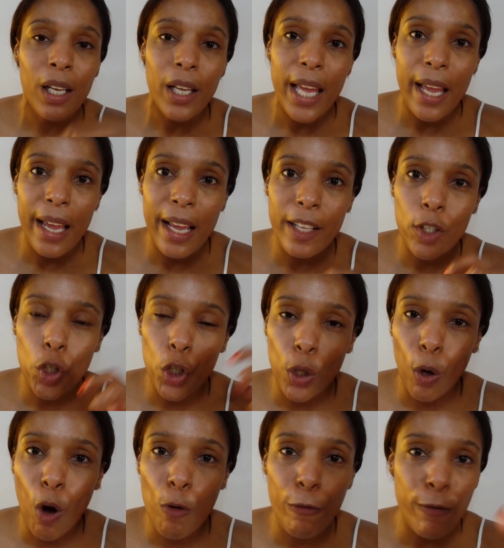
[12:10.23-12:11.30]
é,
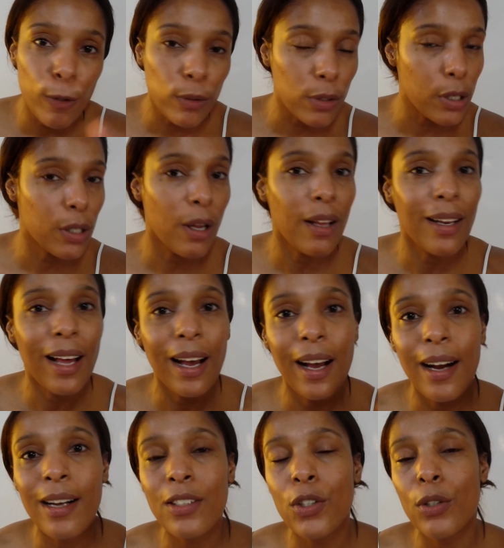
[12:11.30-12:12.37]
tirou o filtro
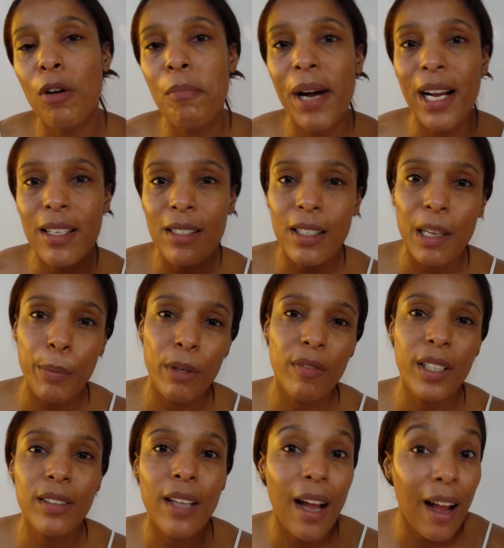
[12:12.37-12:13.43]
solar, tirou máscara à
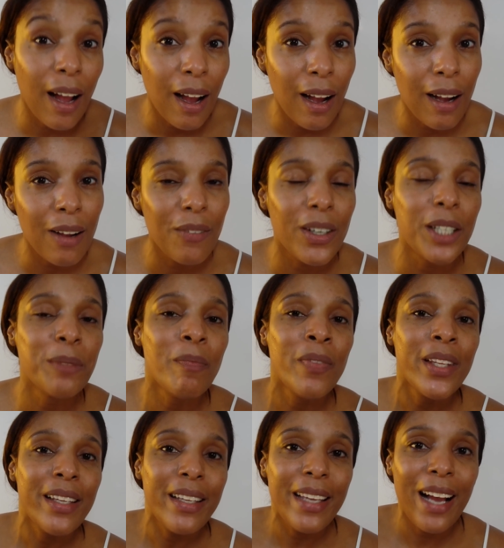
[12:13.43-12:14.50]
prova d'água.
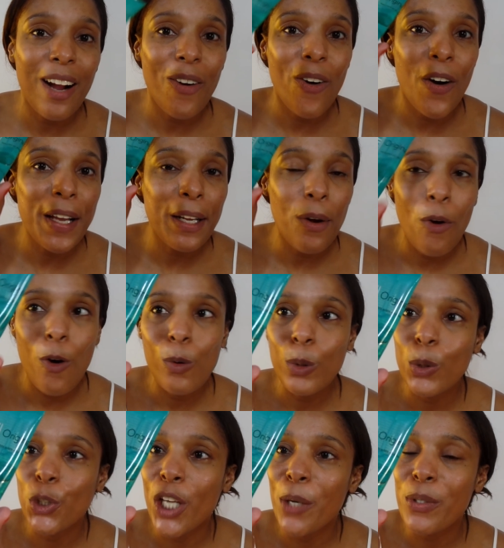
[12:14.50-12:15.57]
E agora, com
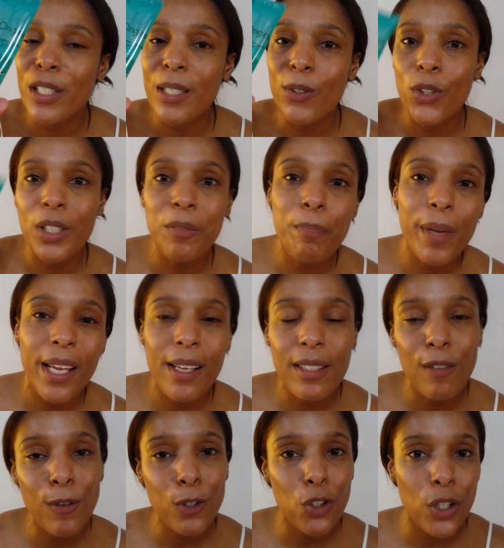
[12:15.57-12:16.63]
o gelzinho de
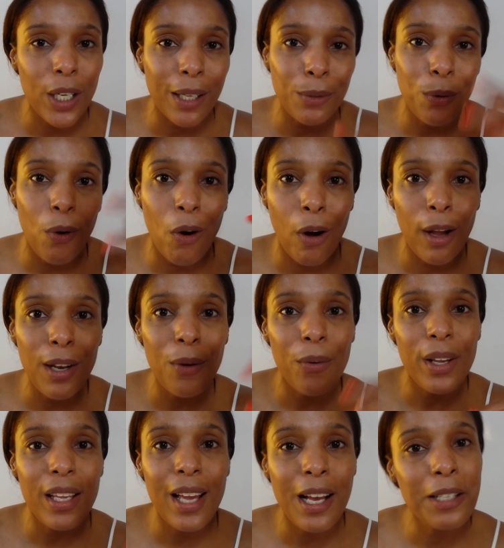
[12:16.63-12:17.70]
limpeza, eu vou tirar o
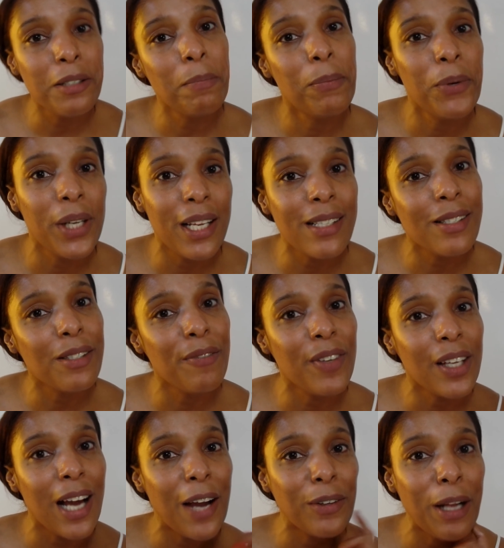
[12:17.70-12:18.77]
óleo e as impurezas que
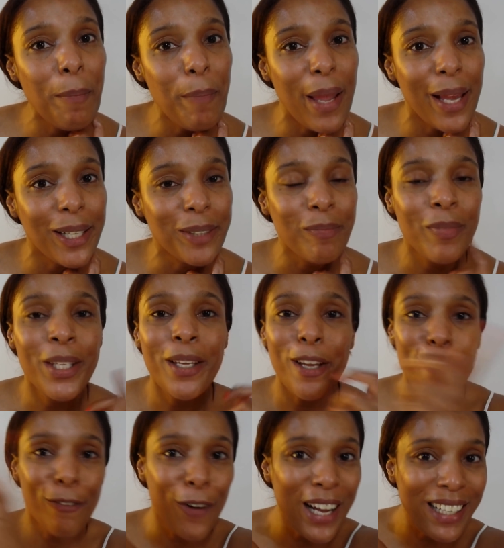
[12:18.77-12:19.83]
ficaram na pele.
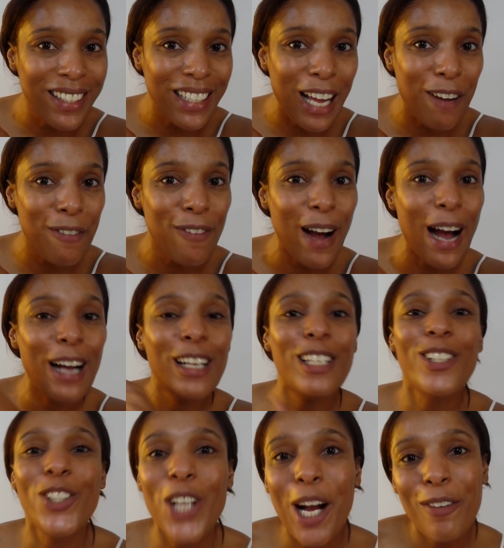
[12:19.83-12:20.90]
Eu vou ali lavar
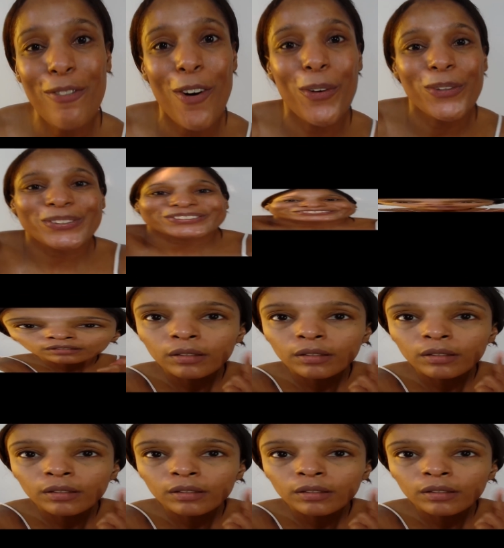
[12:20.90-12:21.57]
e já volto.